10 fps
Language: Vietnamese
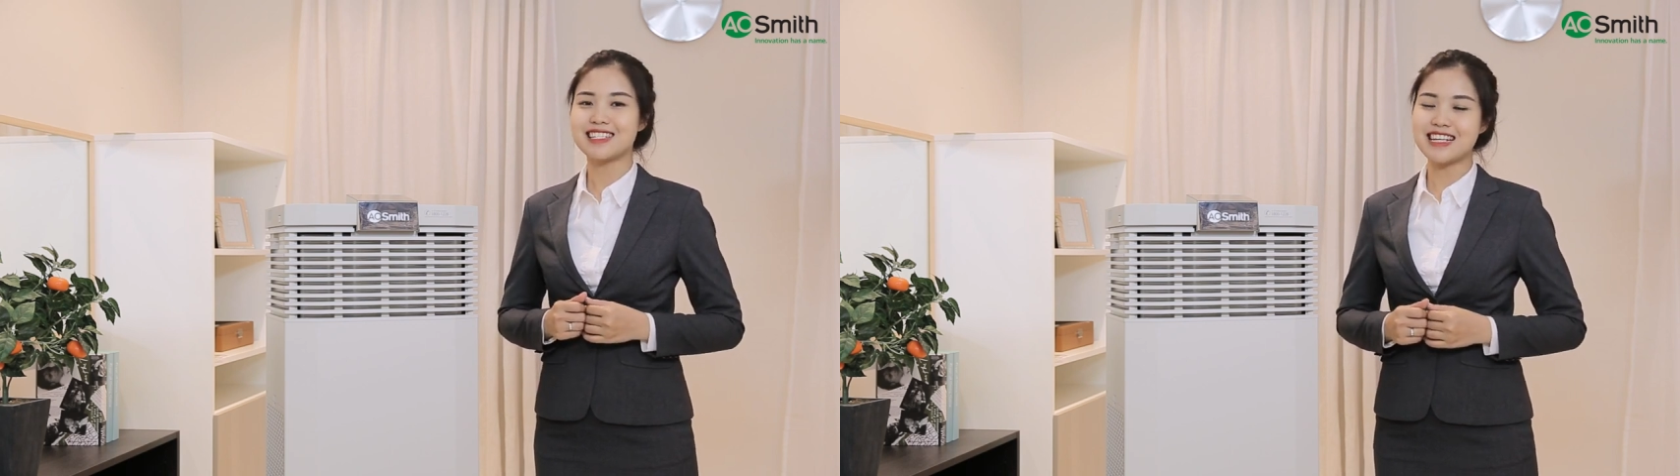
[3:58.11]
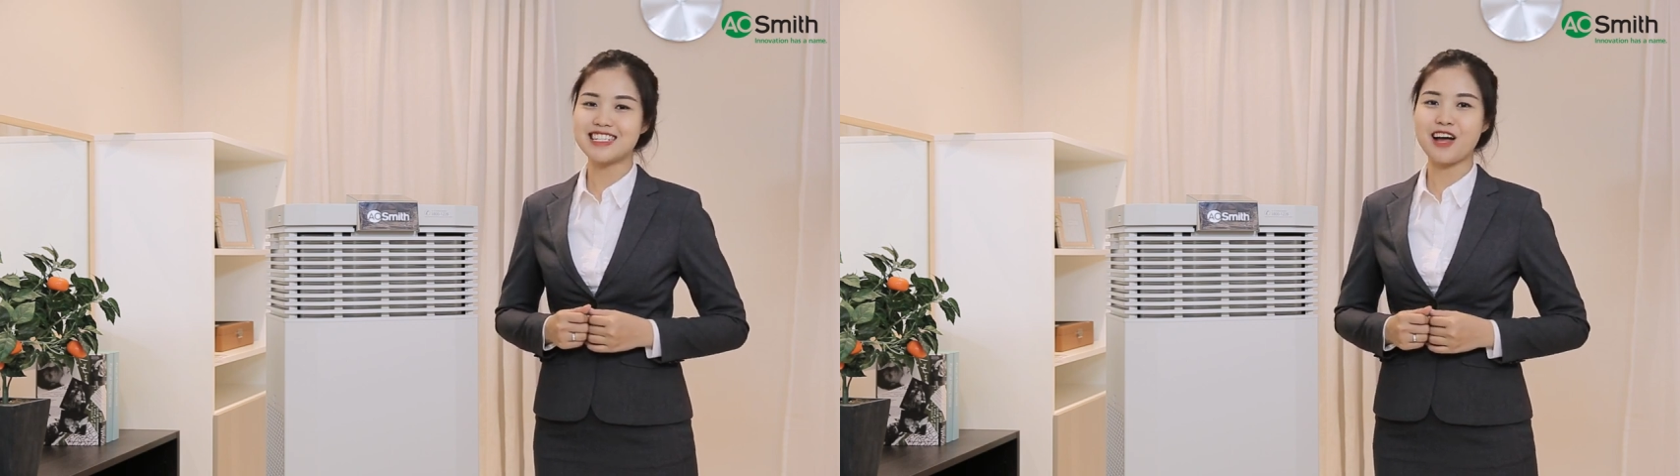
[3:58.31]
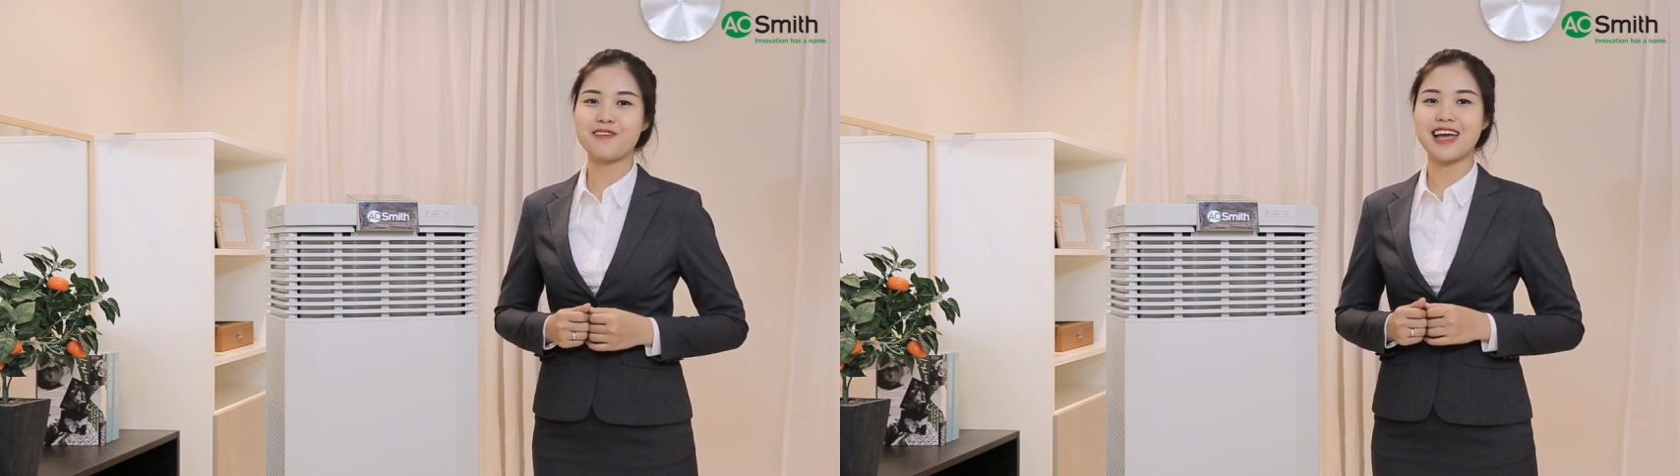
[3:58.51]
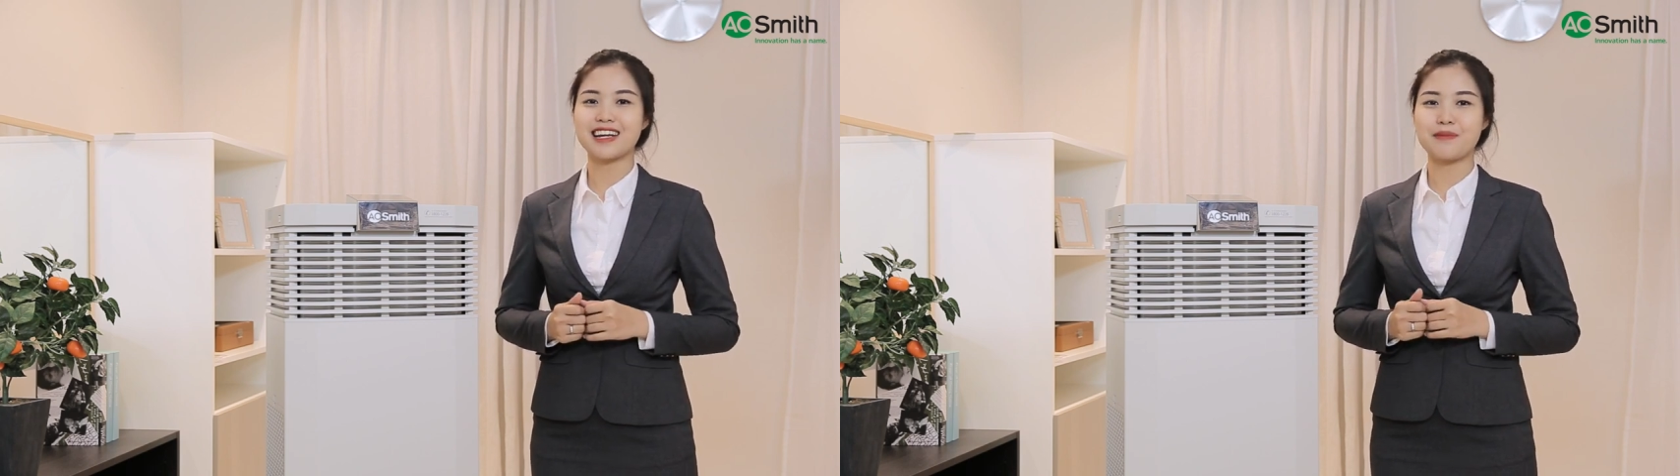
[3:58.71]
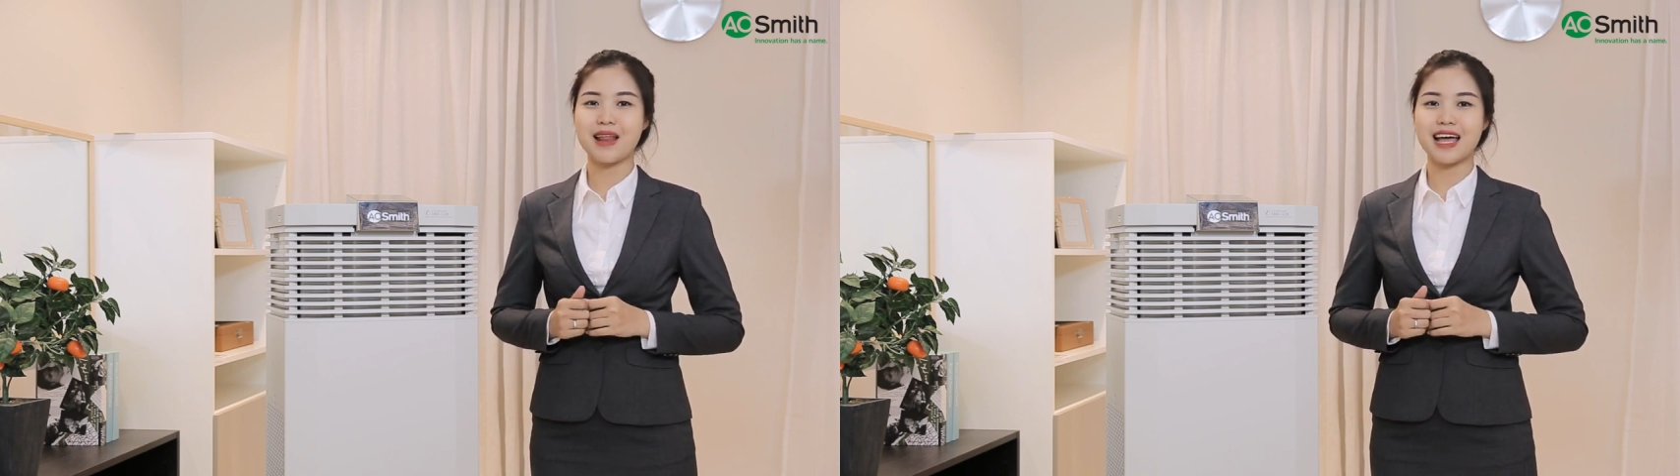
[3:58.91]
Xin chào và
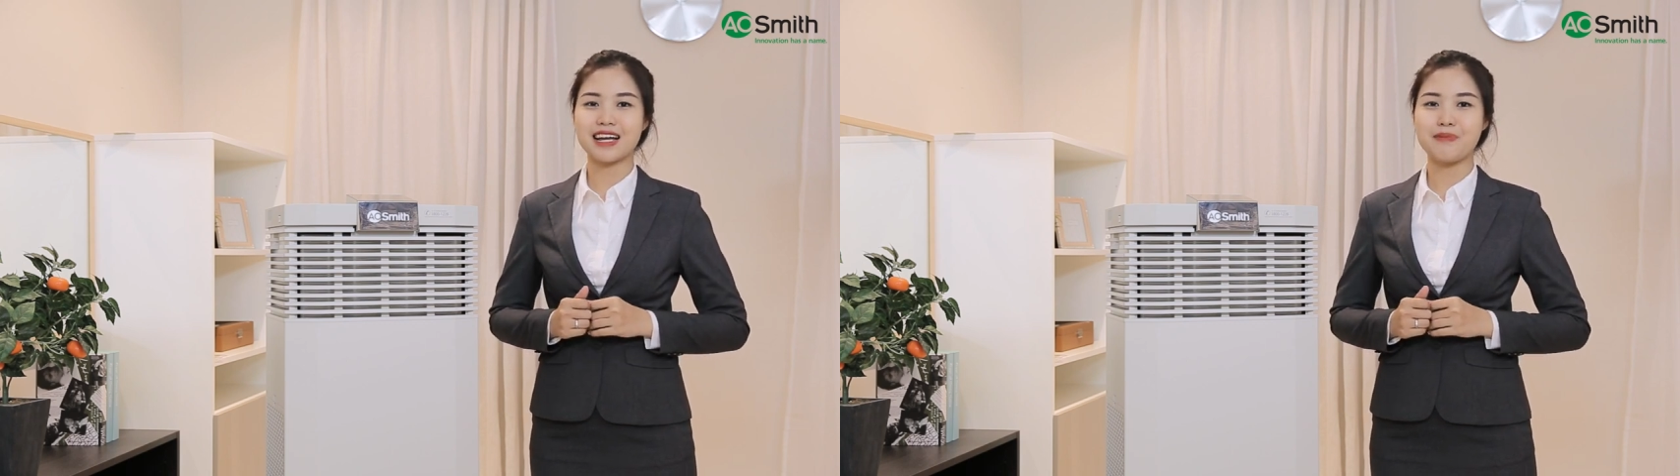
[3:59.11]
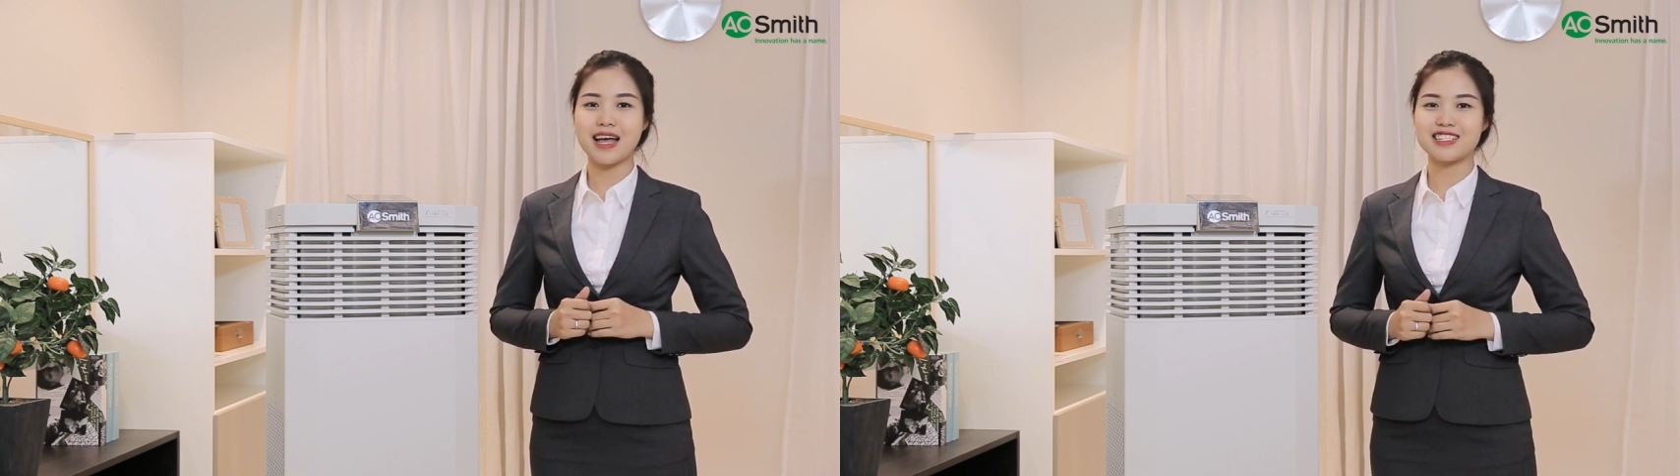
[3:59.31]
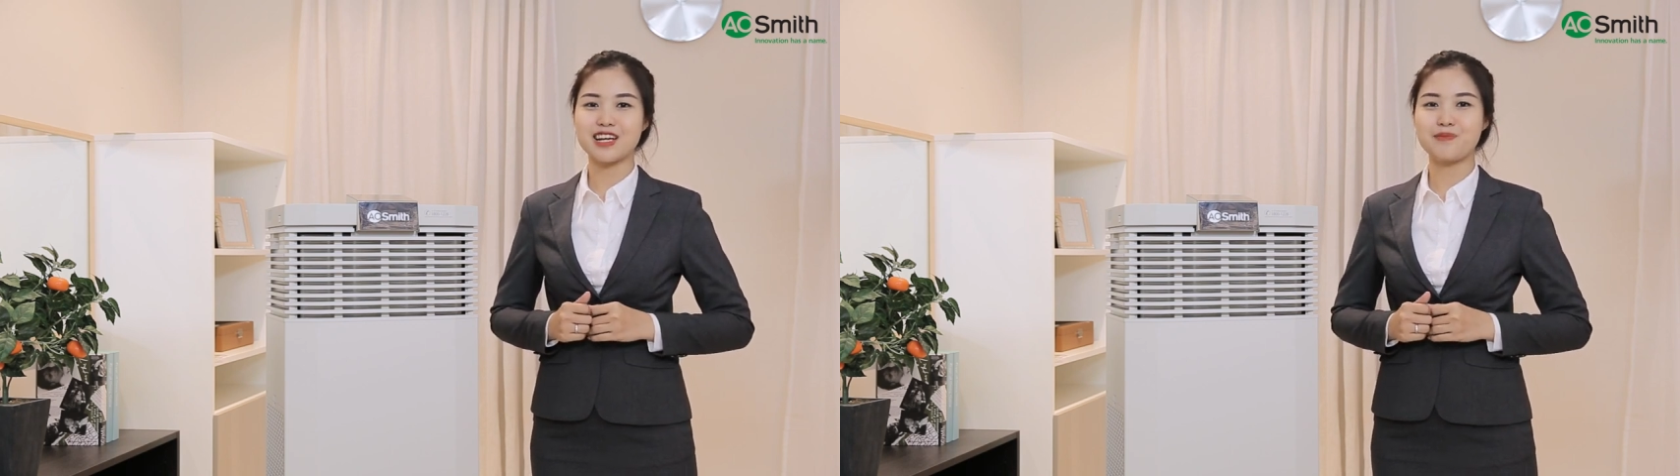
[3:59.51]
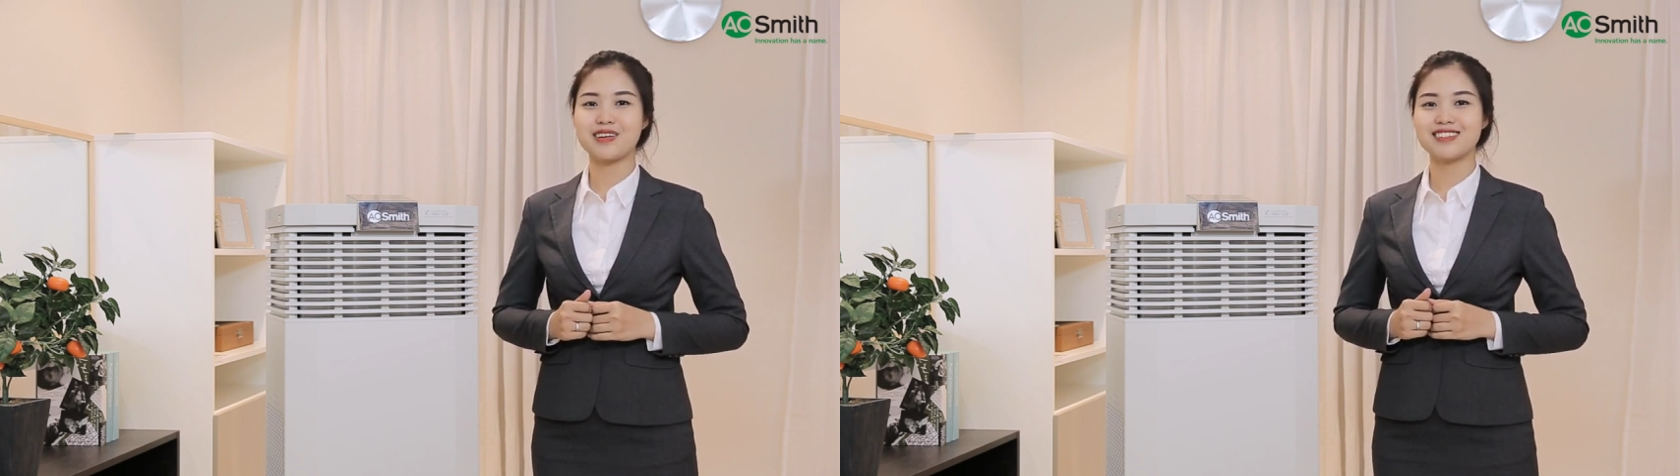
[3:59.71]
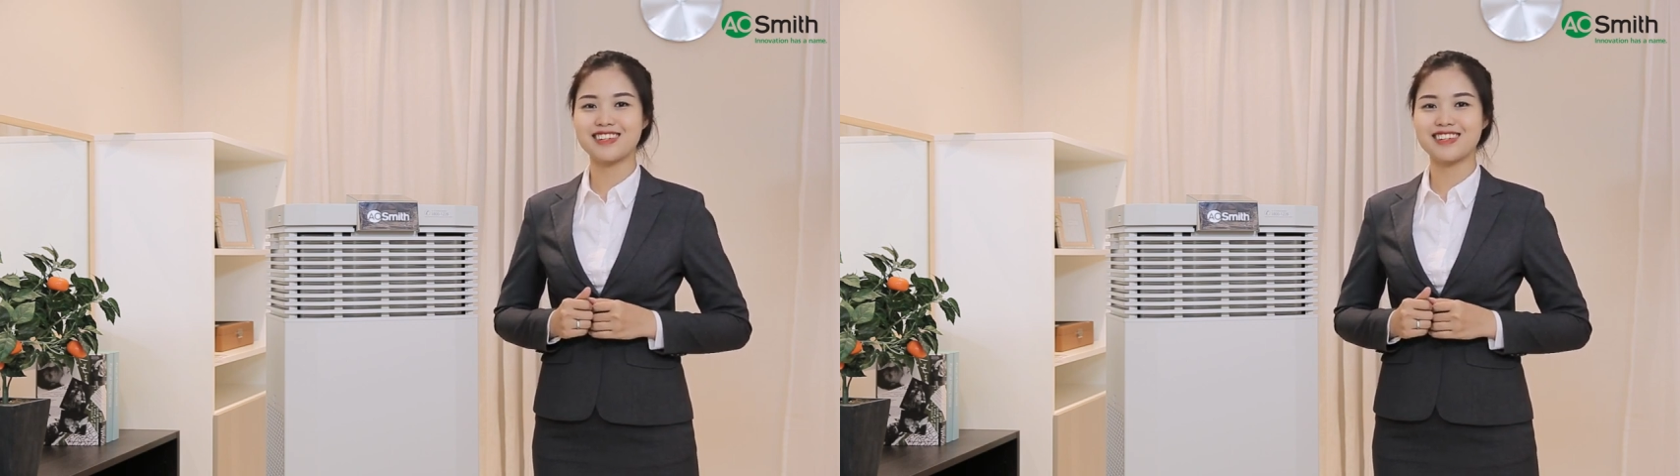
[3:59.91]
hẹn gặp lại các bạn trong những